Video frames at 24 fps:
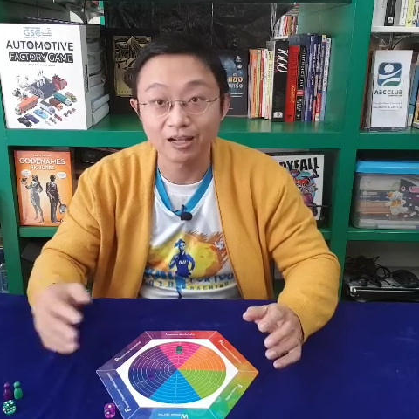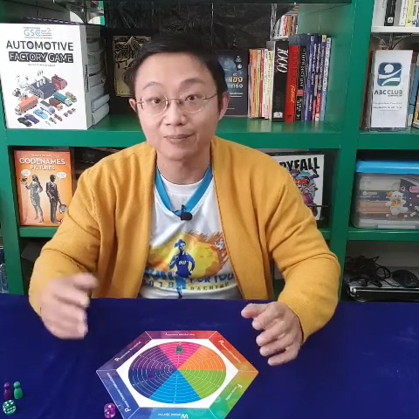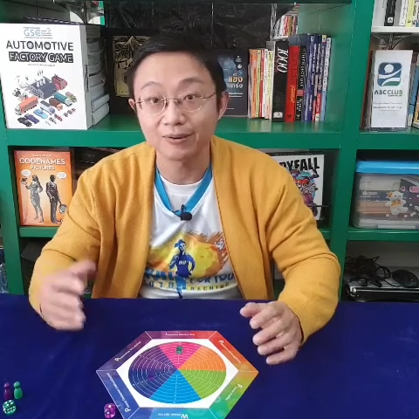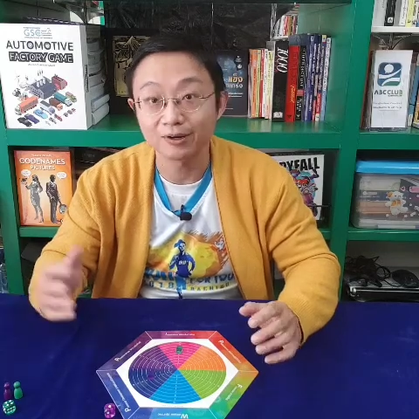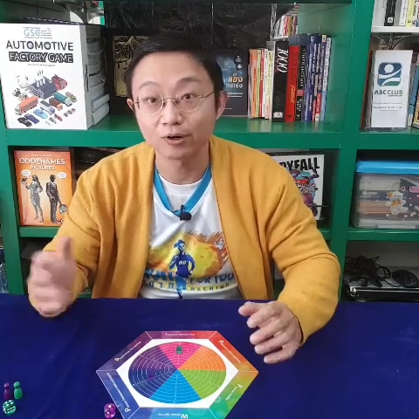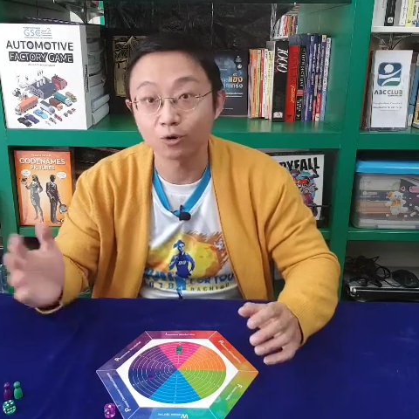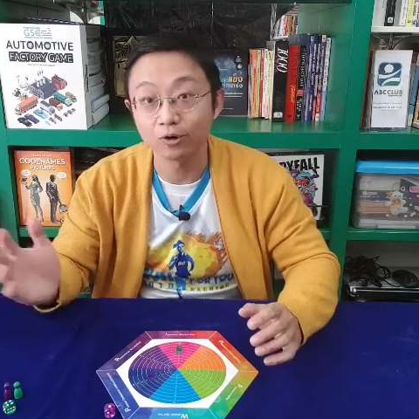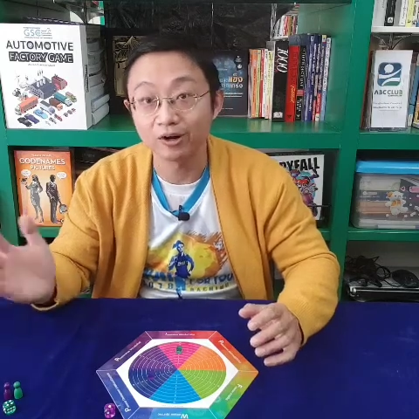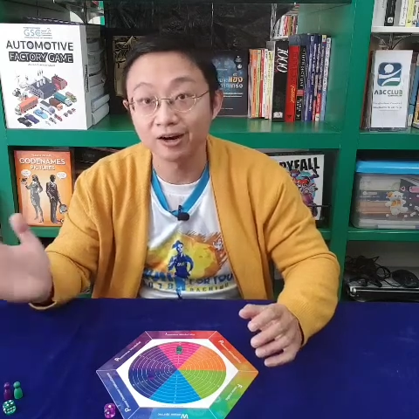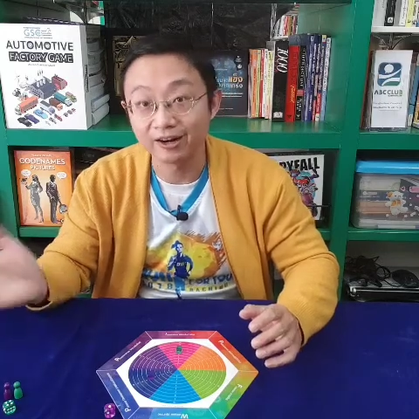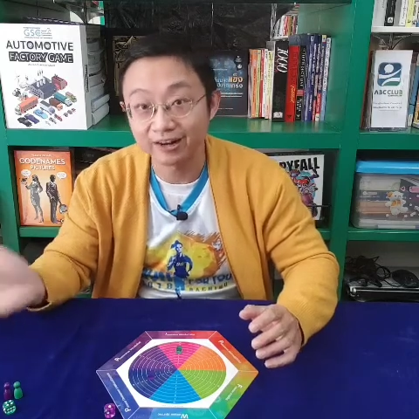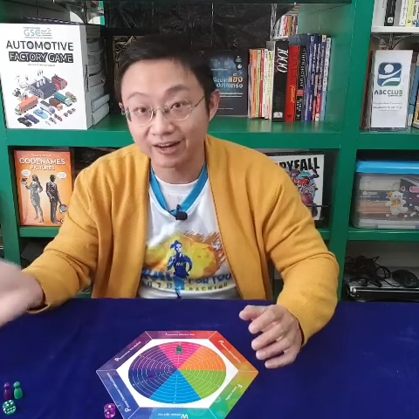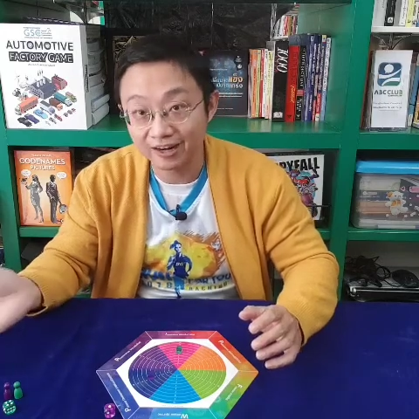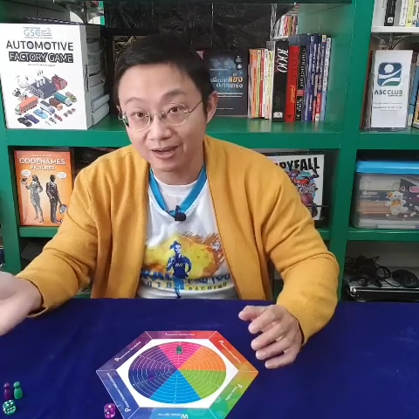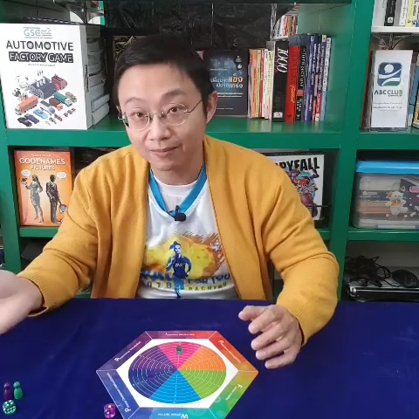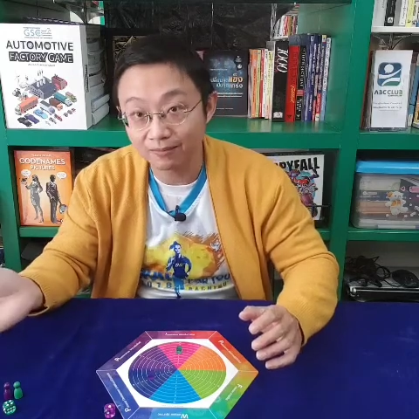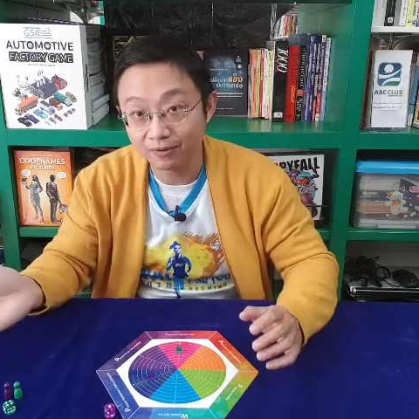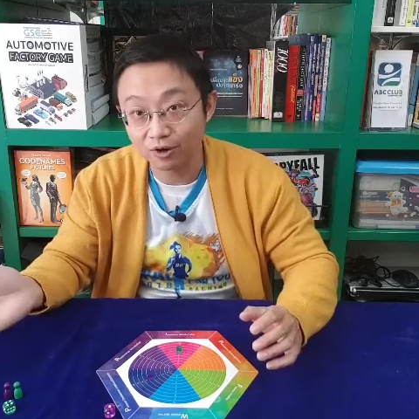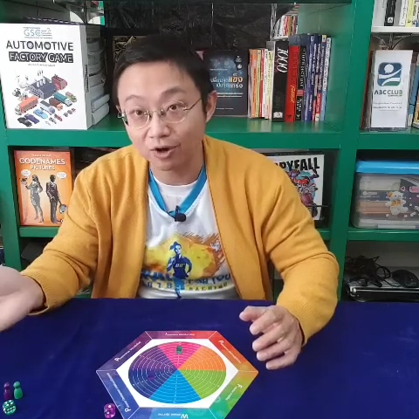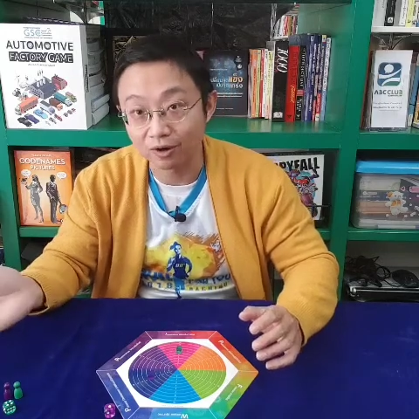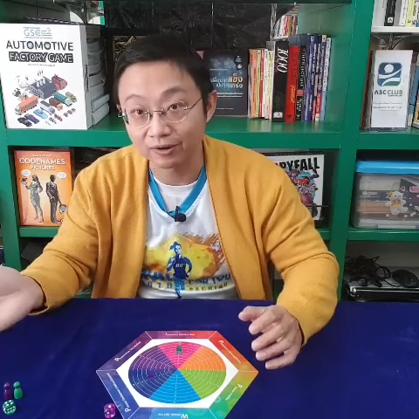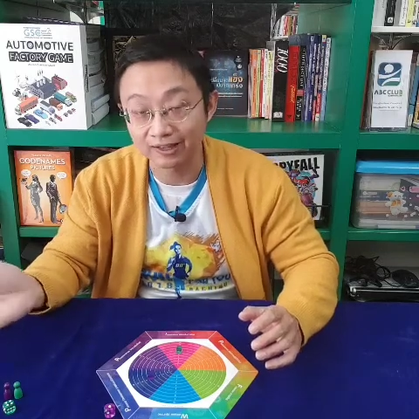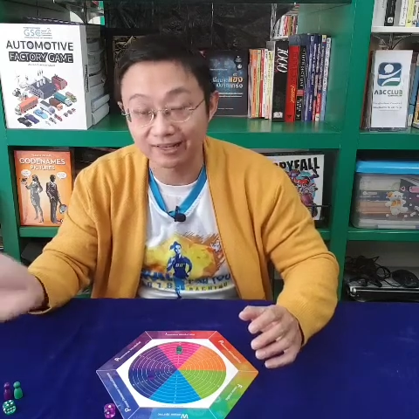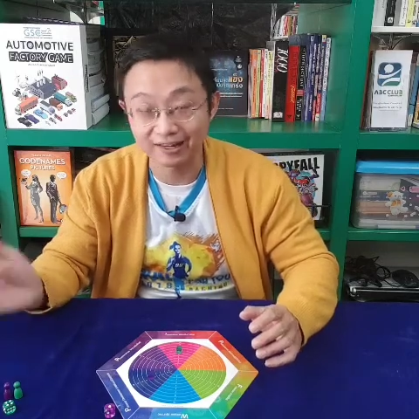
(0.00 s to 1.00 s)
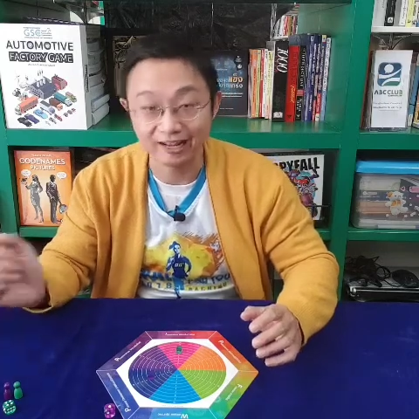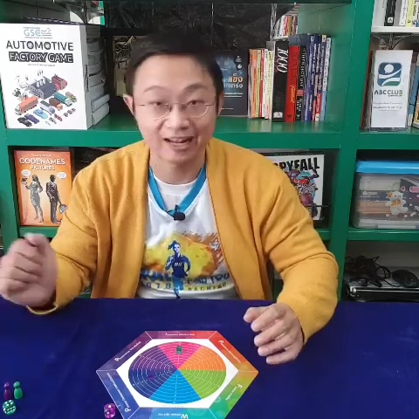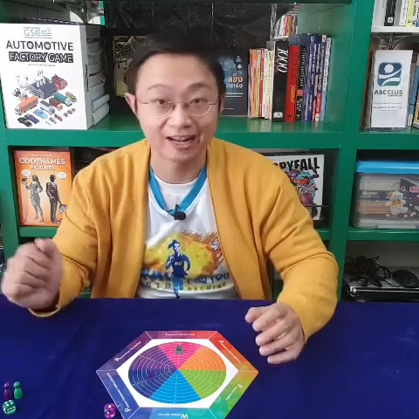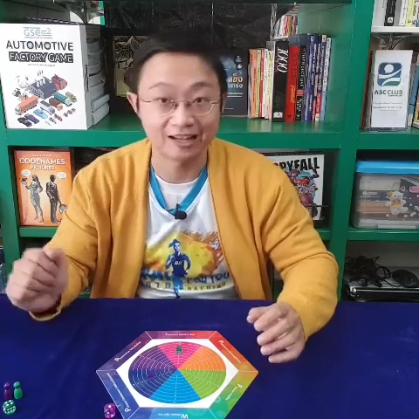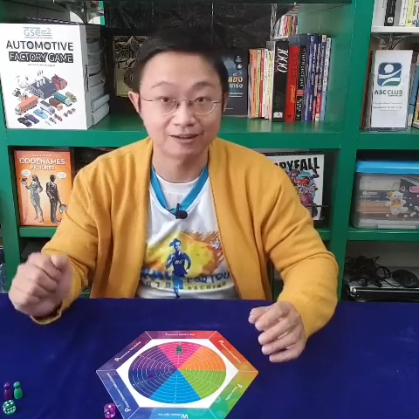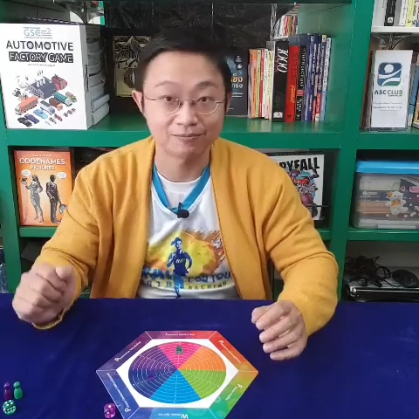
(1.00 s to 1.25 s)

ได้เป็นคนเริ่มก่อนใน